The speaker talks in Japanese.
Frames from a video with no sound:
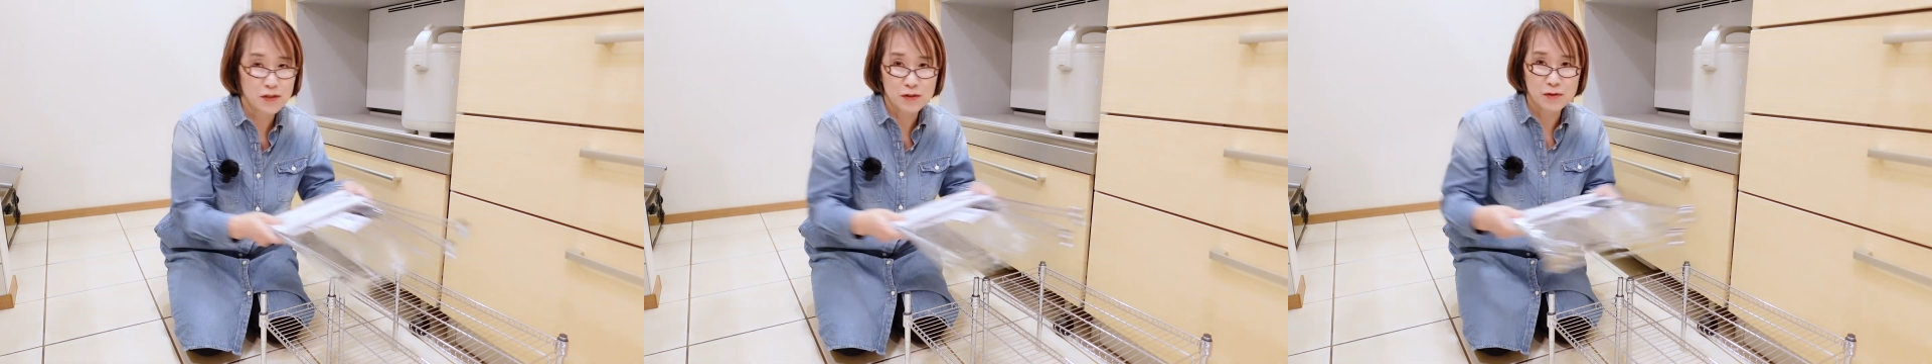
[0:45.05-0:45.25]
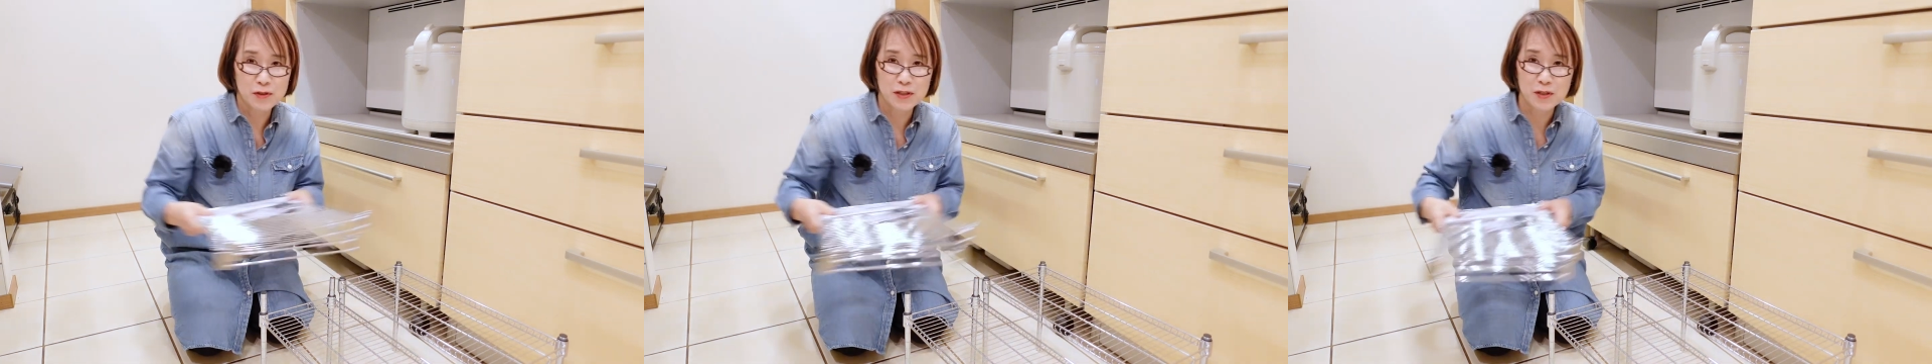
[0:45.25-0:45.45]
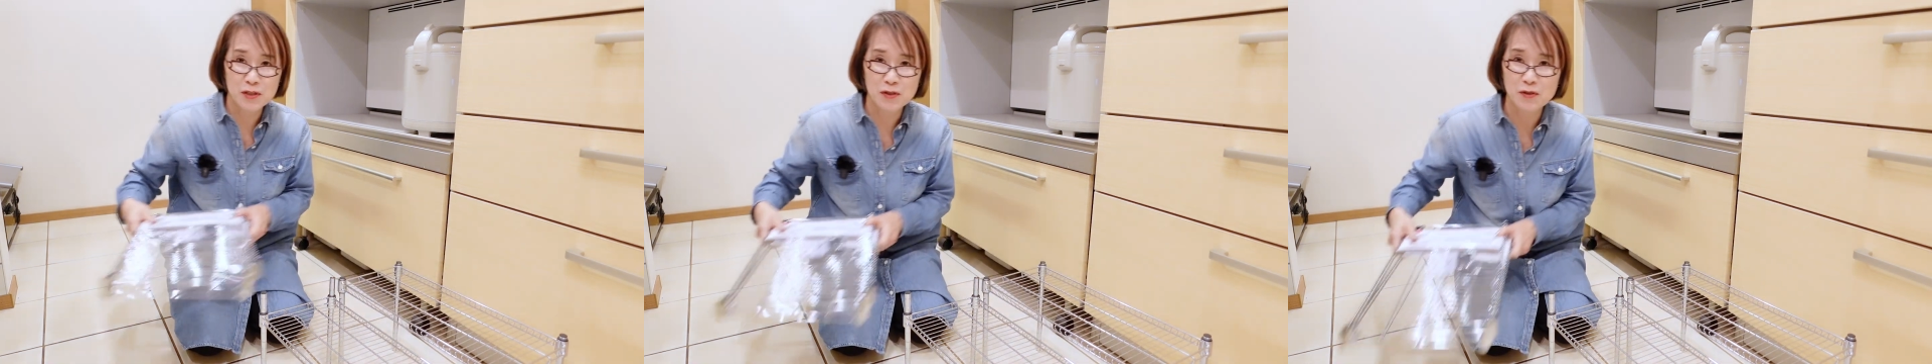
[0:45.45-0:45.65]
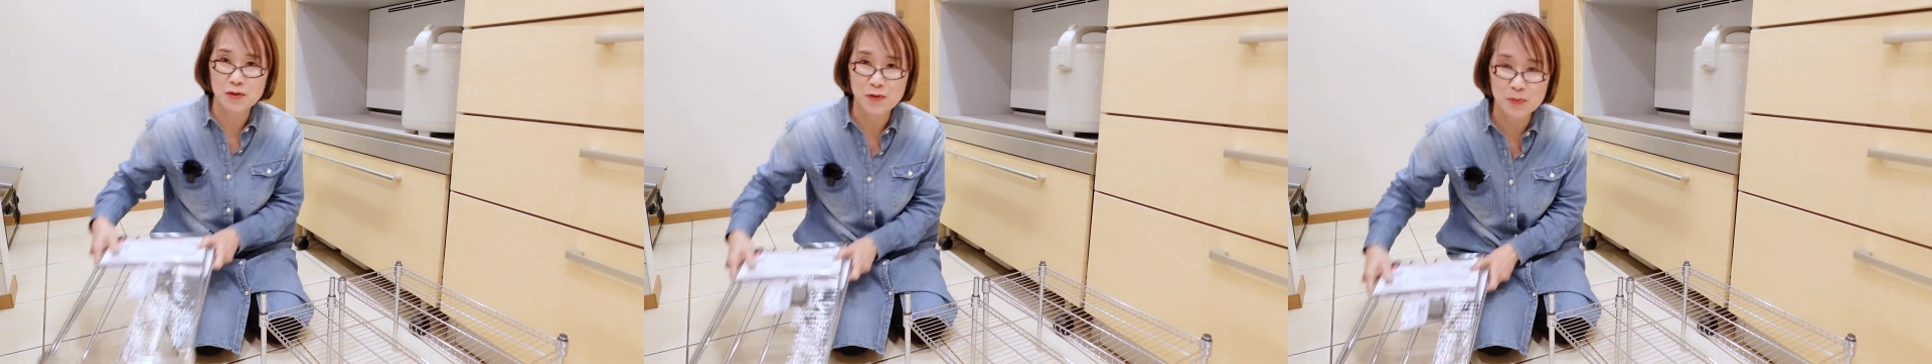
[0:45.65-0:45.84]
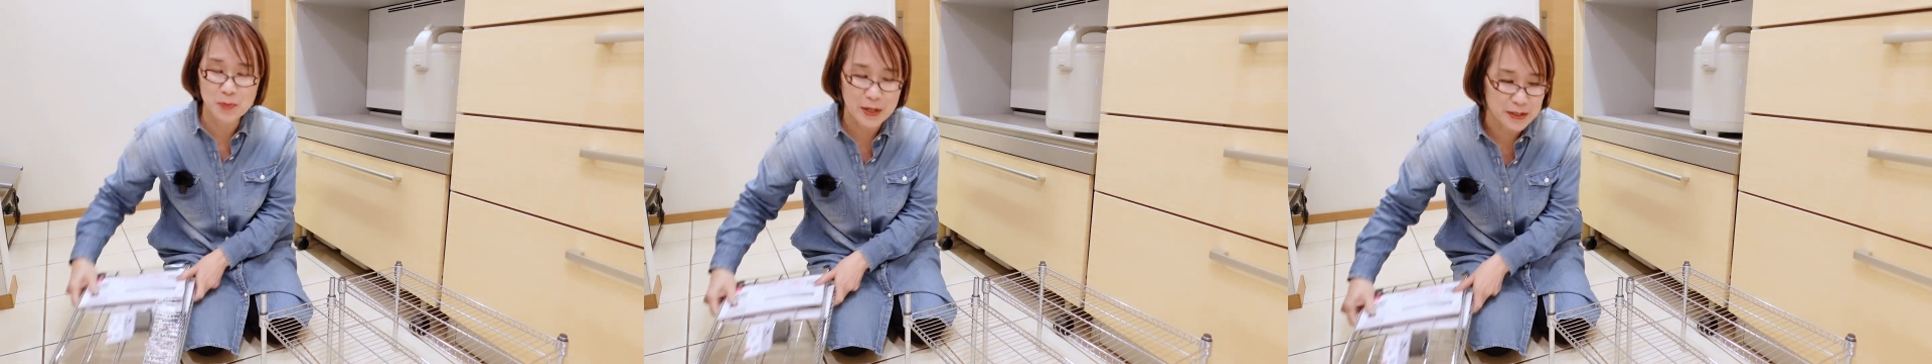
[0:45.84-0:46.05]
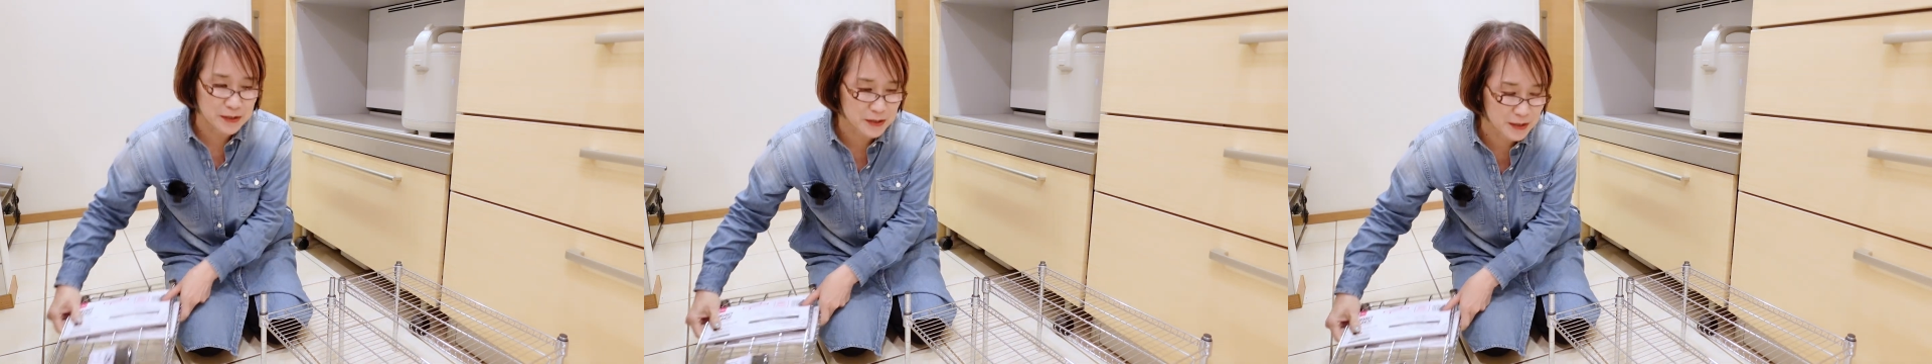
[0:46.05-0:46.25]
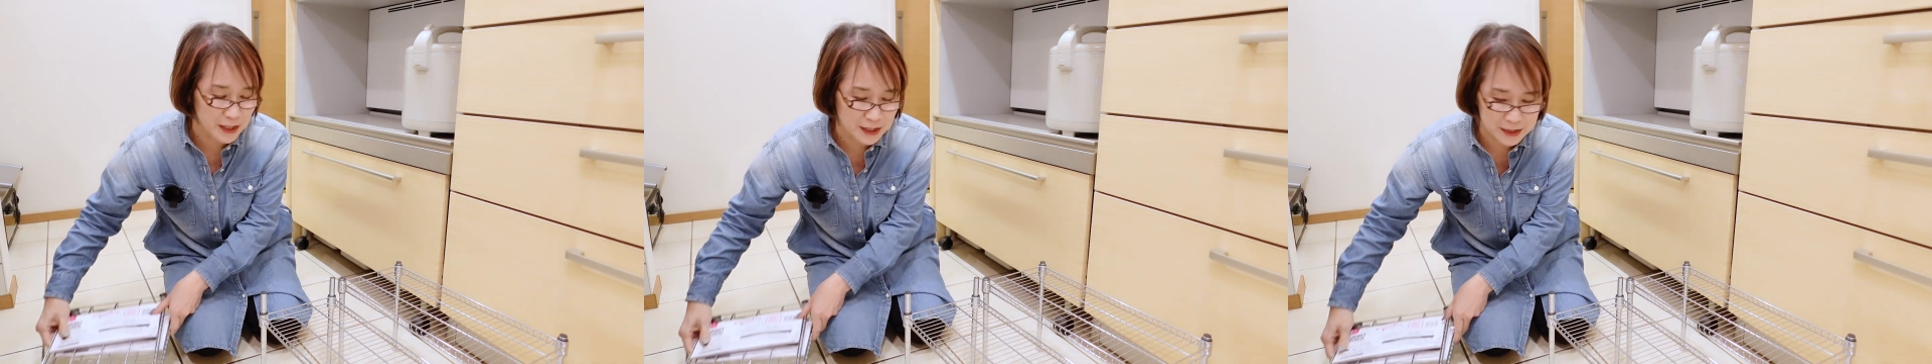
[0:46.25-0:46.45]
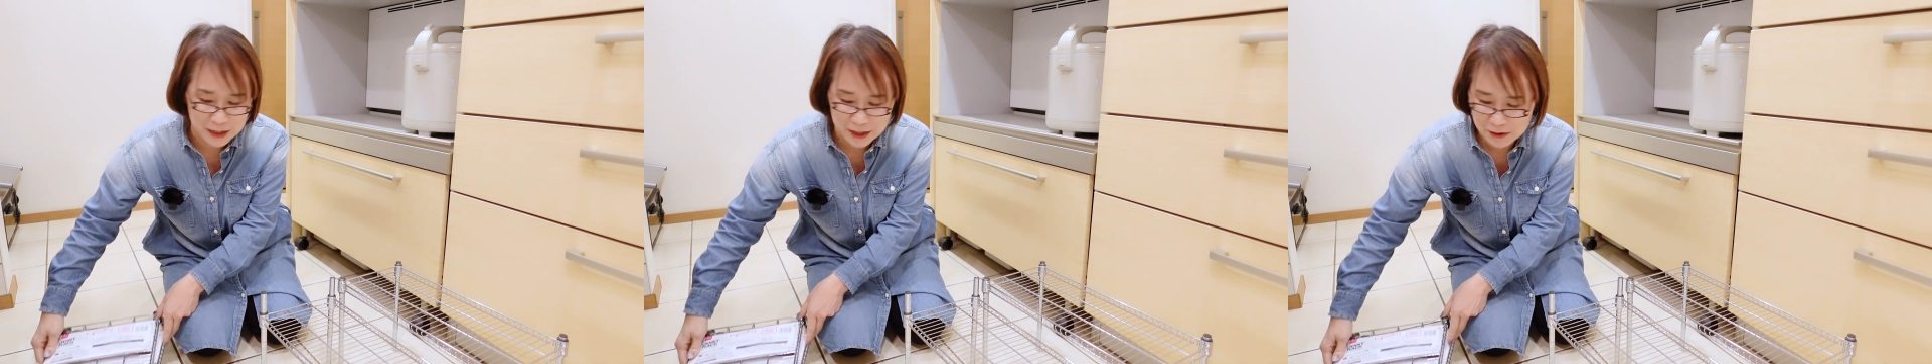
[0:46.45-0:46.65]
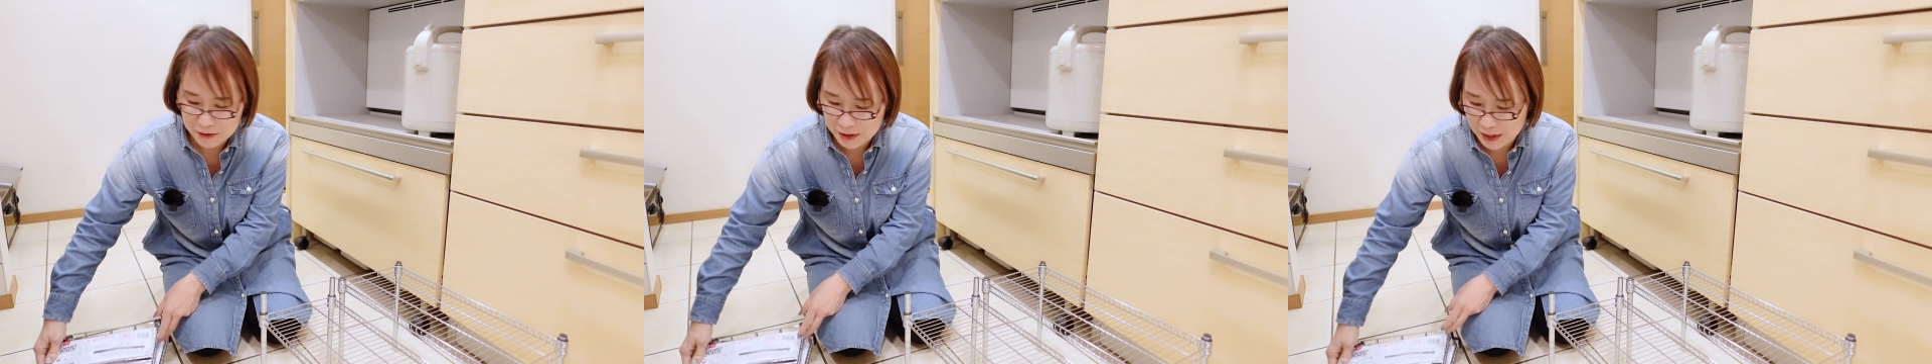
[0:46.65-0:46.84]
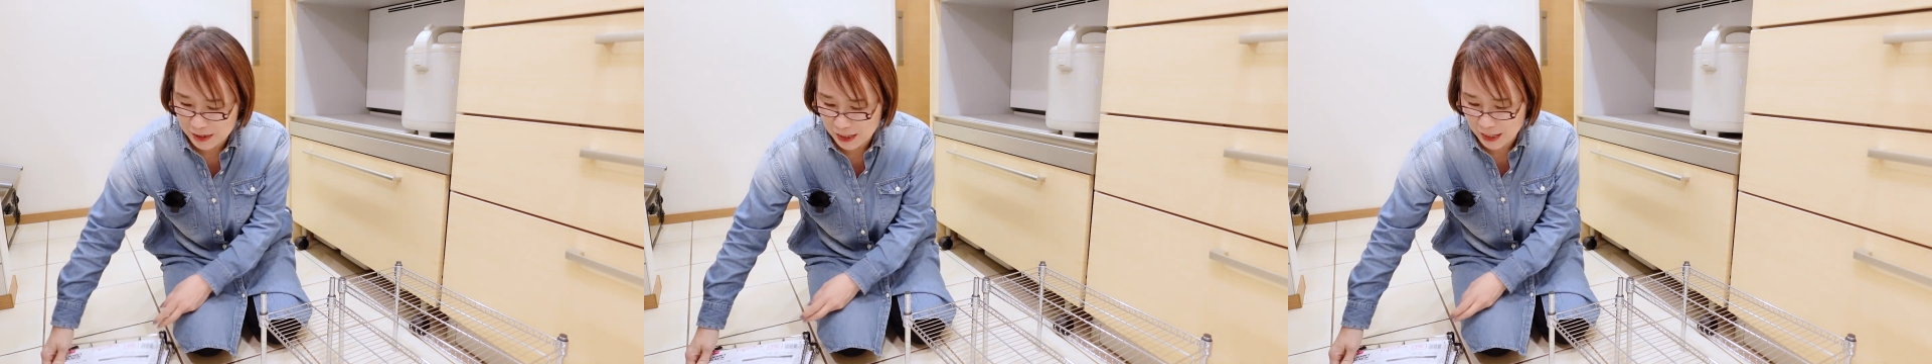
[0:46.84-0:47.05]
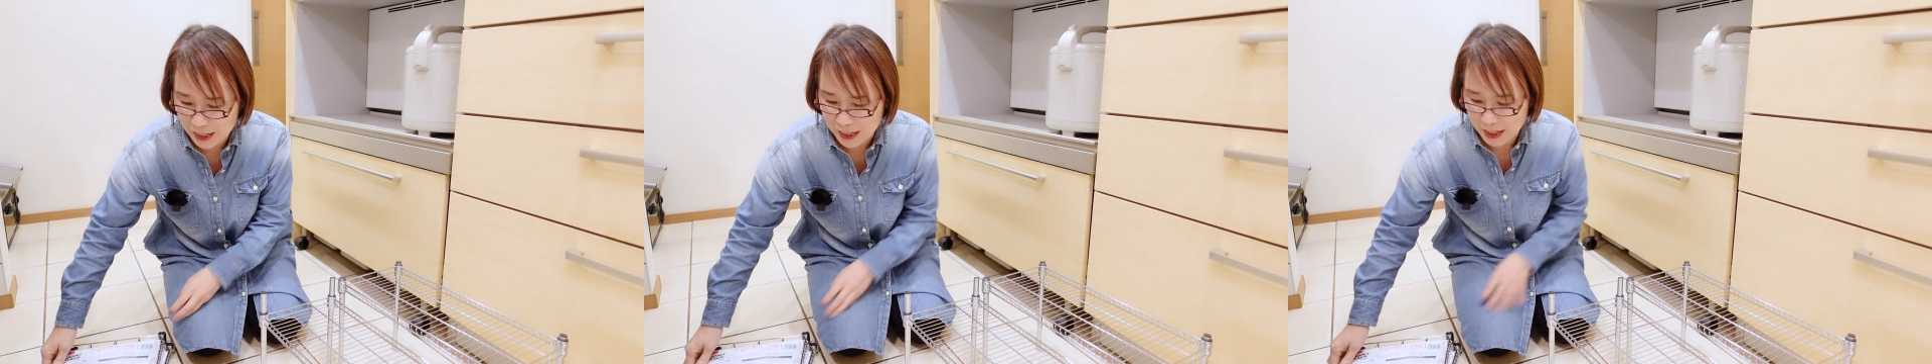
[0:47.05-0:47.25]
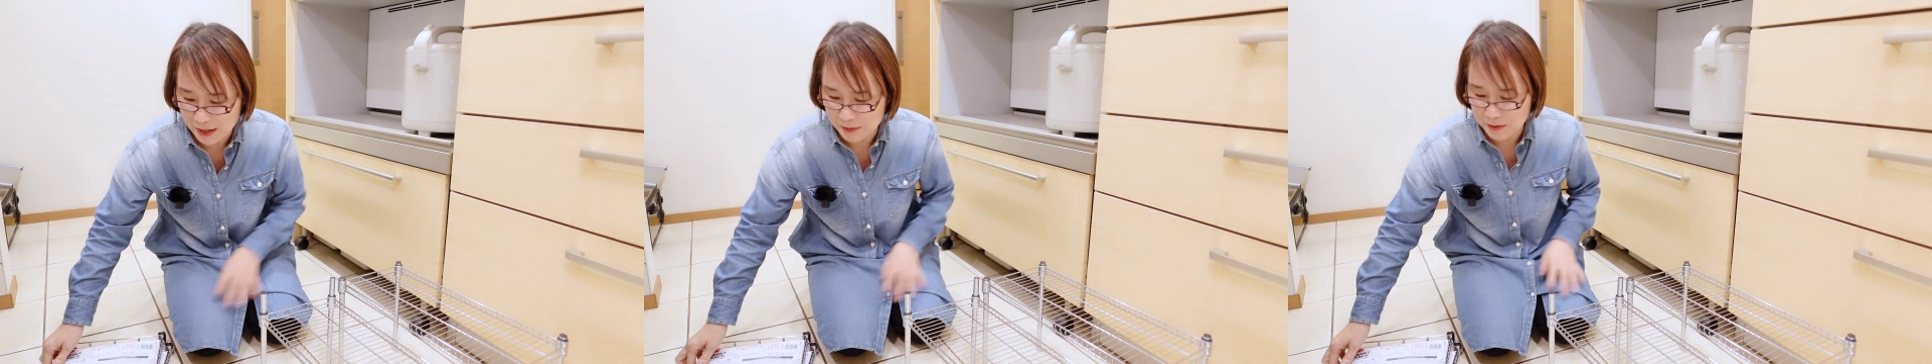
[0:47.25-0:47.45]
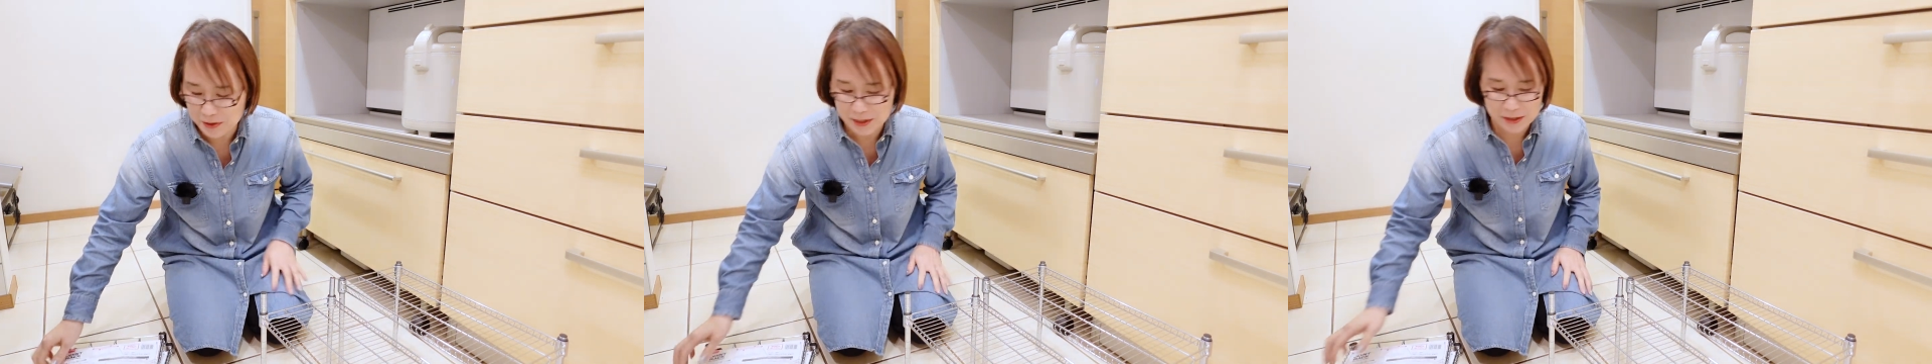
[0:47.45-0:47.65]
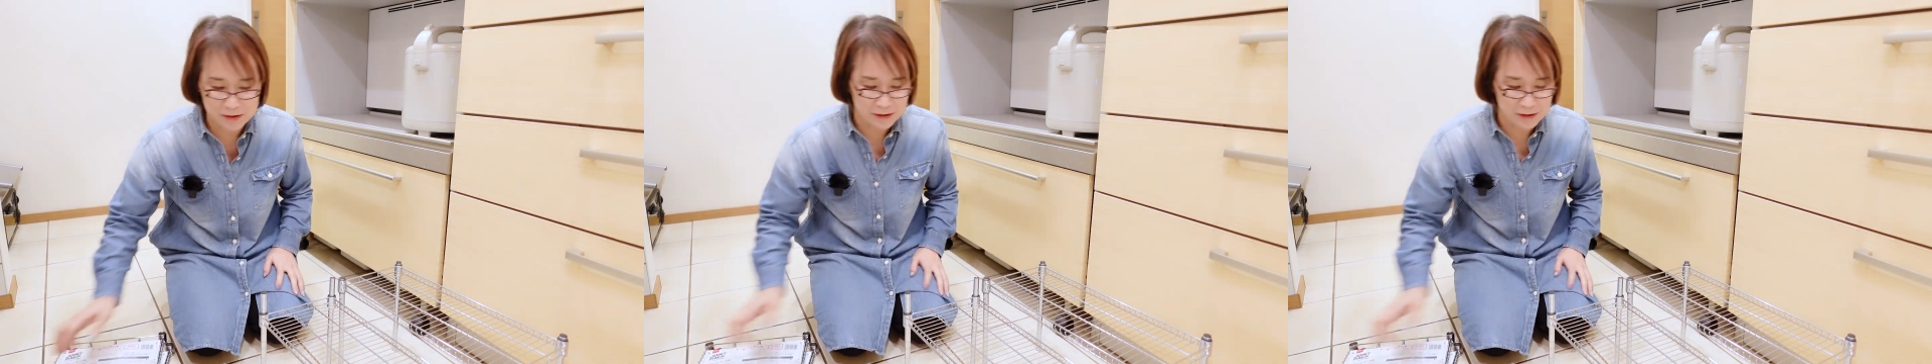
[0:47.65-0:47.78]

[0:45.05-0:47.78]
うちにいろいろパーツがあったので足らない部品